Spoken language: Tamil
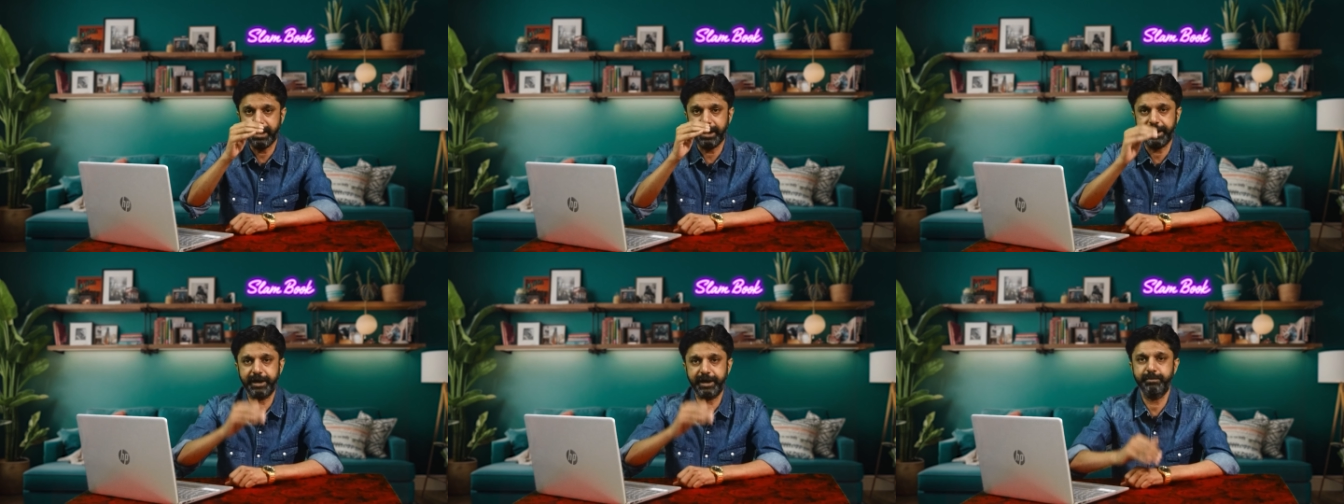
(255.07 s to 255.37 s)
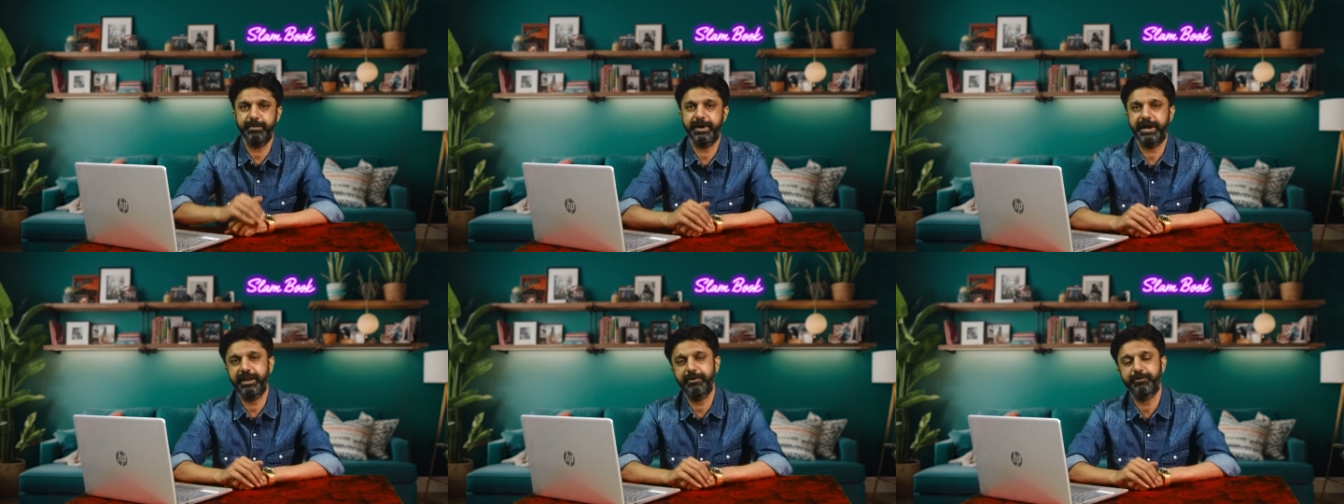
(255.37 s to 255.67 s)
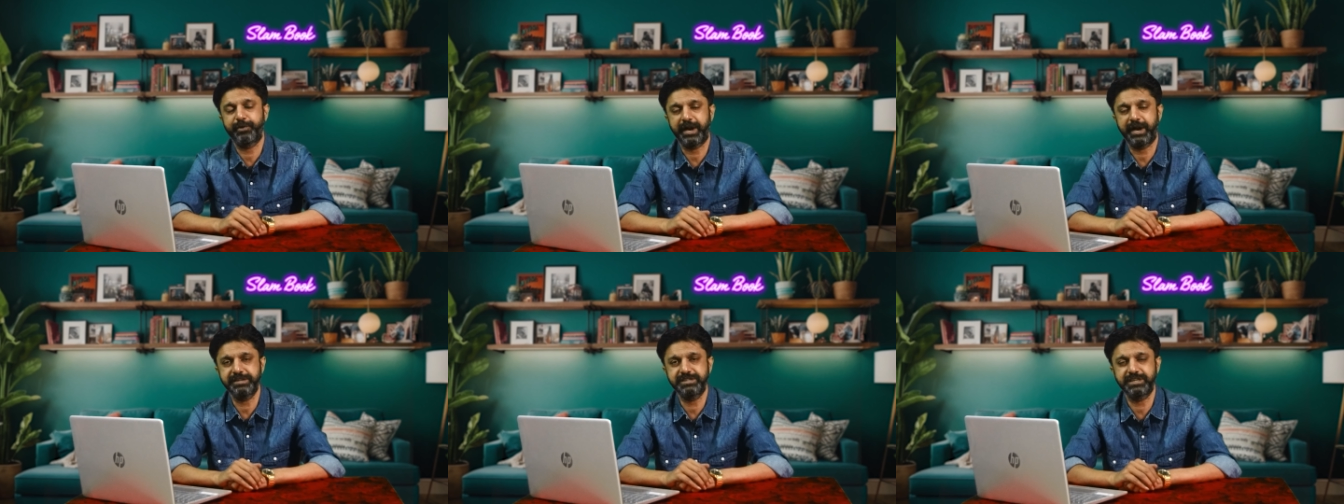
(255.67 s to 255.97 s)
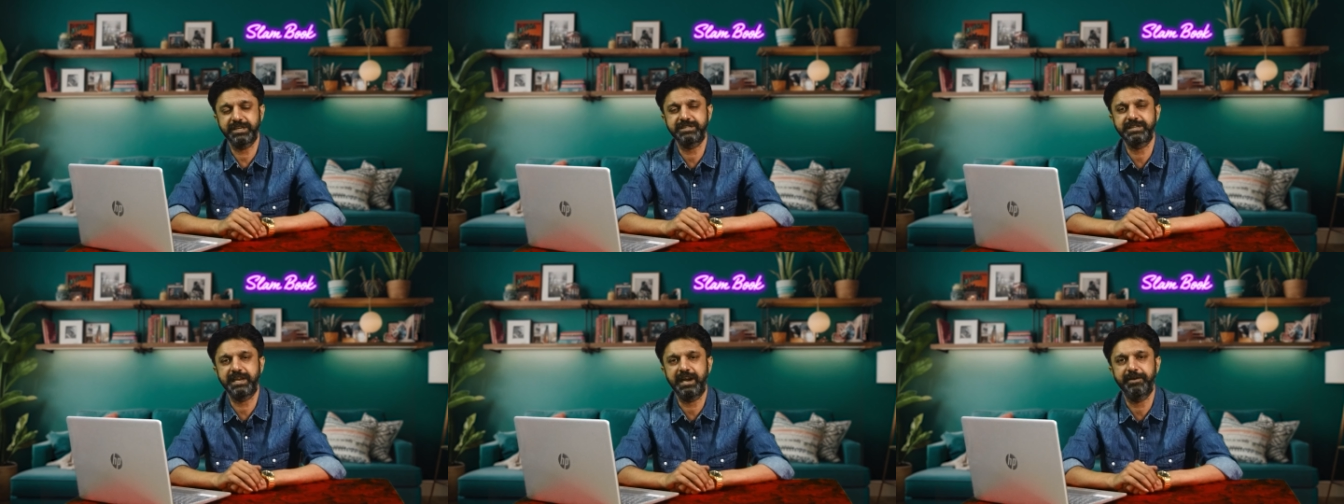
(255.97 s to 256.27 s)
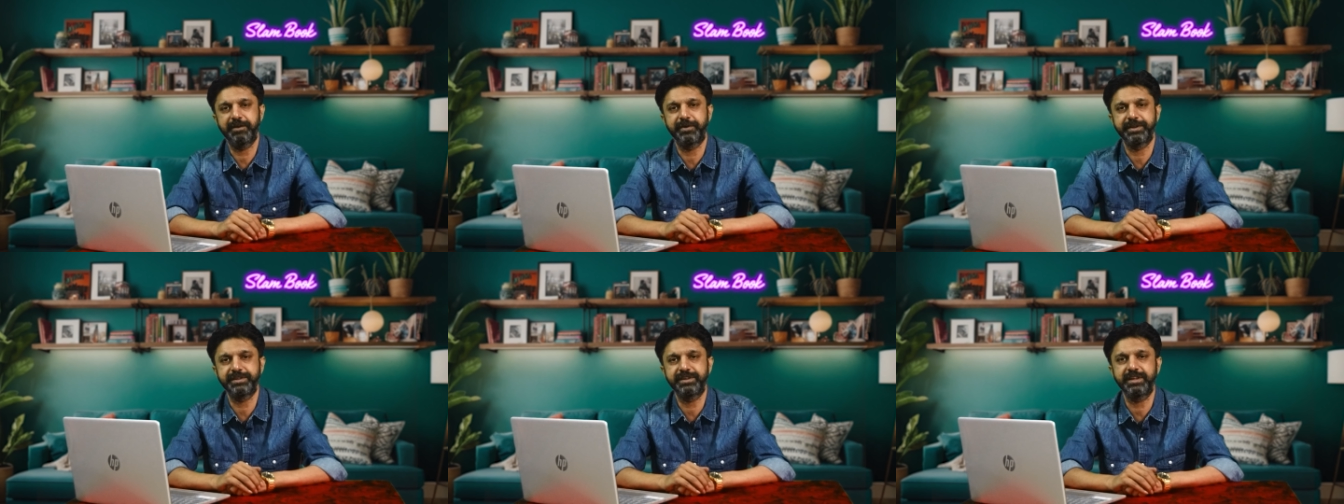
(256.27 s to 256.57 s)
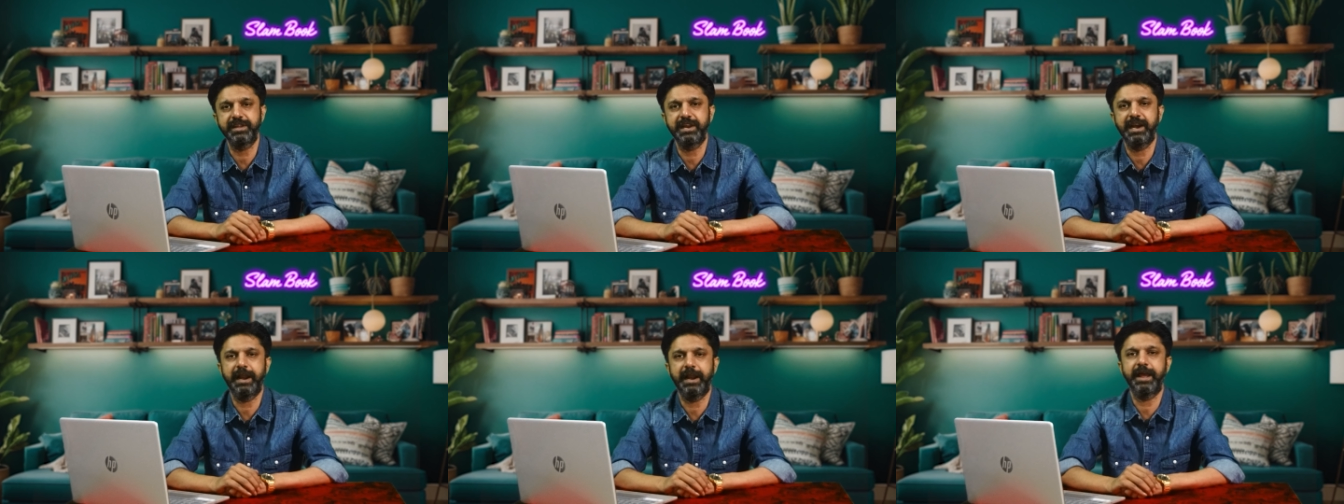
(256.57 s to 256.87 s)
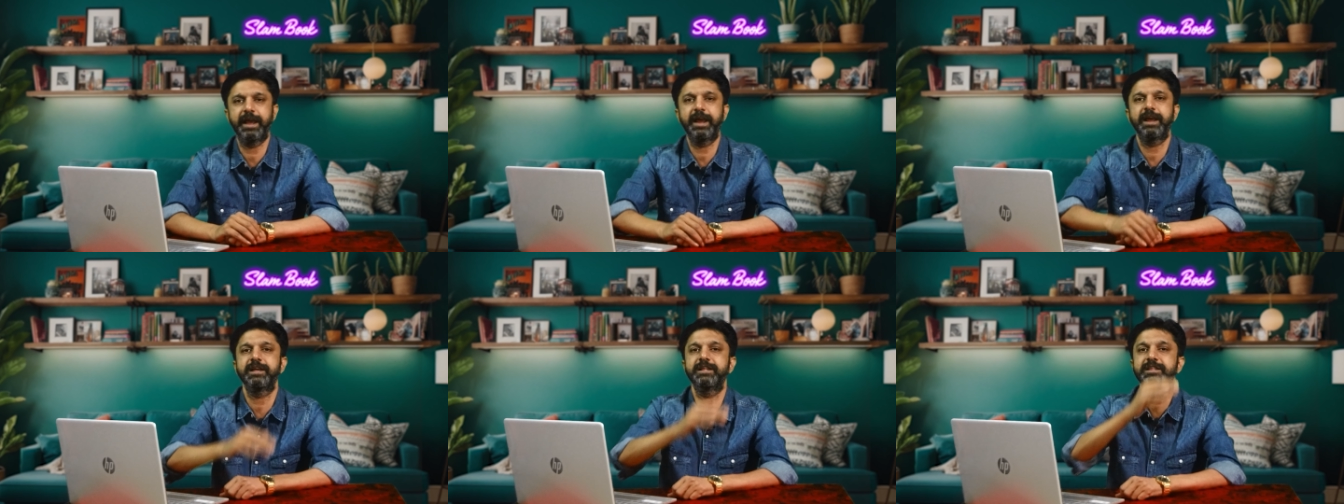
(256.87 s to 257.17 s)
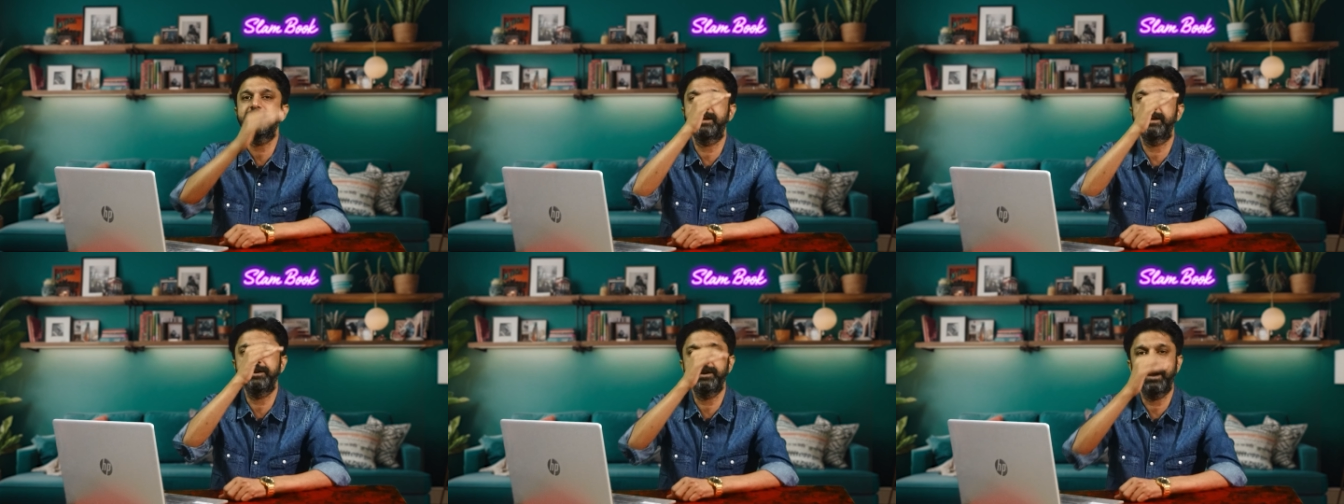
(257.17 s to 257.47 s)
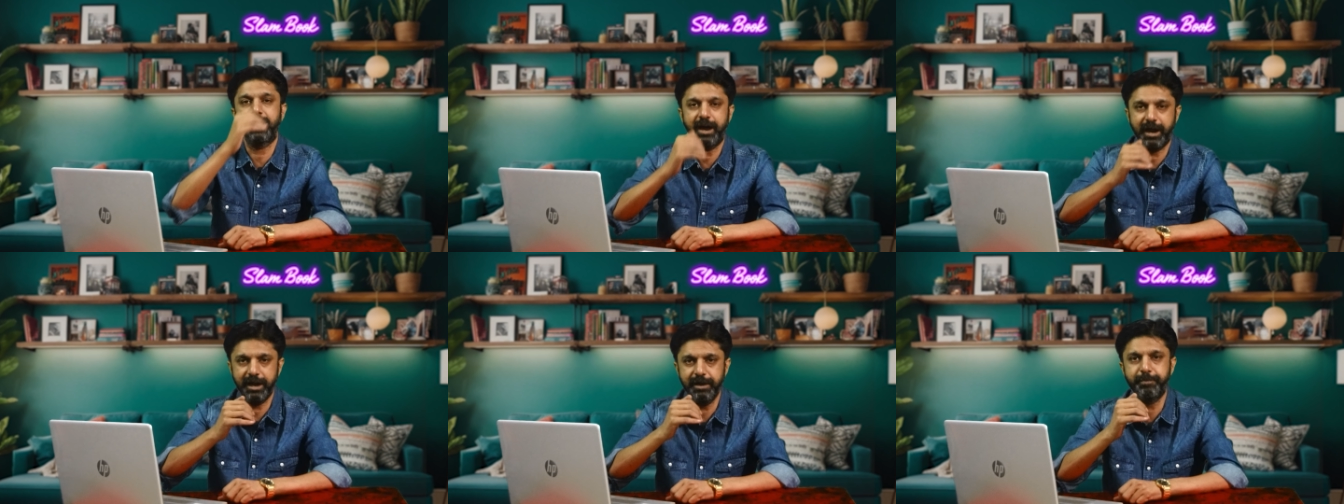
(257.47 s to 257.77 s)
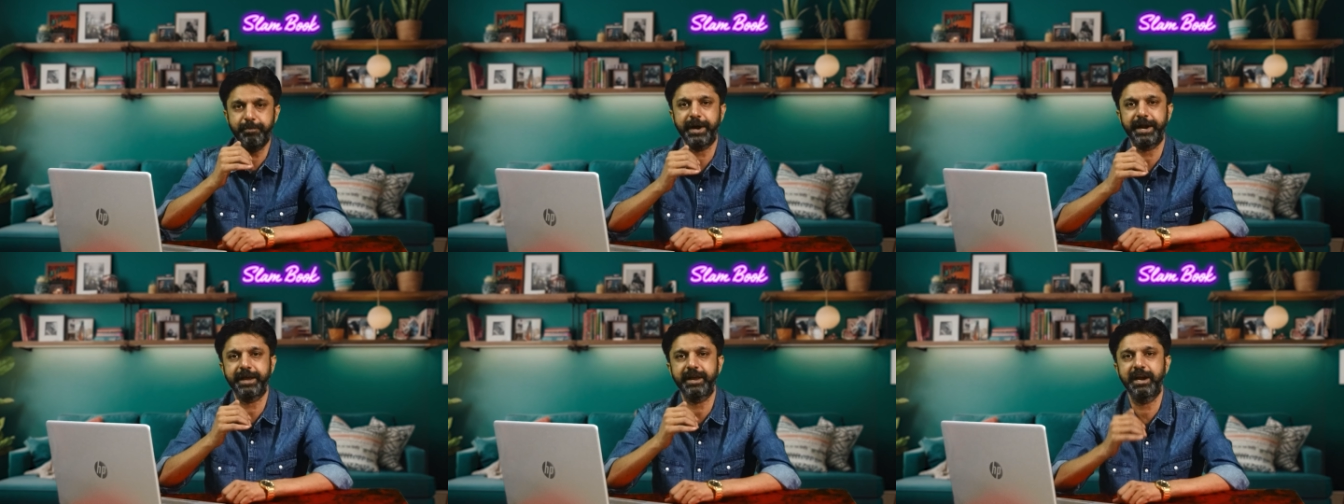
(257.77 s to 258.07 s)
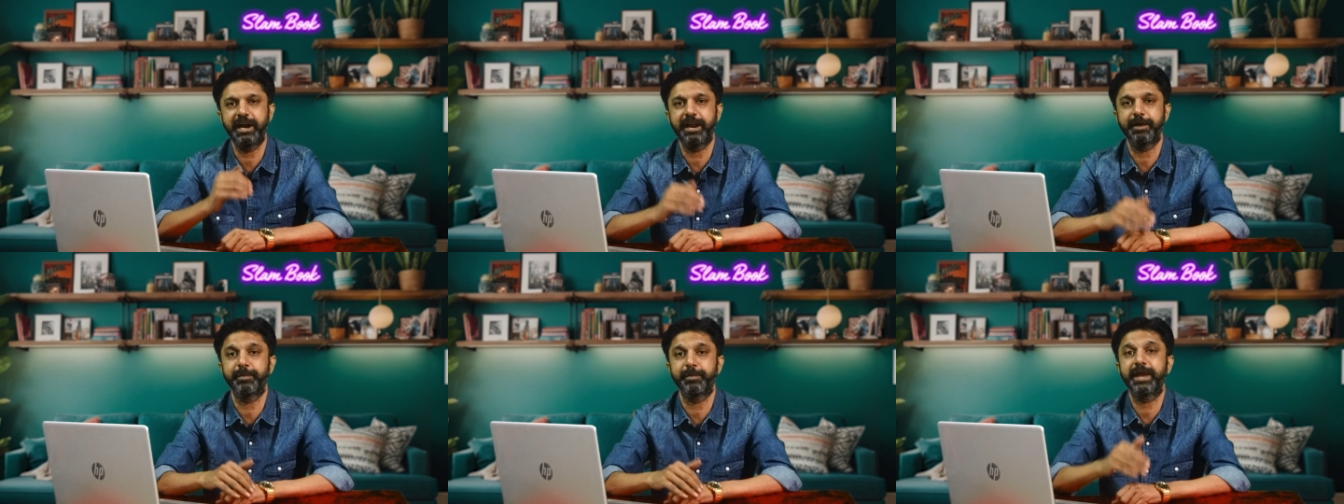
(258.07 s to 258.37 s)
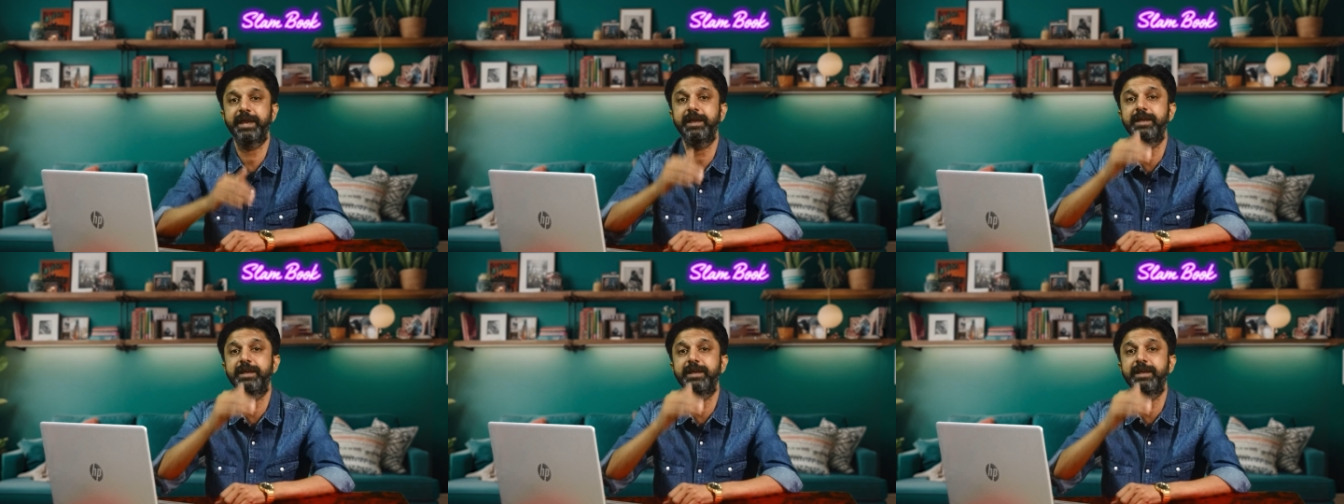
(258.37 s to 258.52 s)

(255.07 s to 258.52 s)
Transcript: அரண்மனை பிரான்சைசியில வந்ததிலேயே இந்த நாலு படங்களையுமே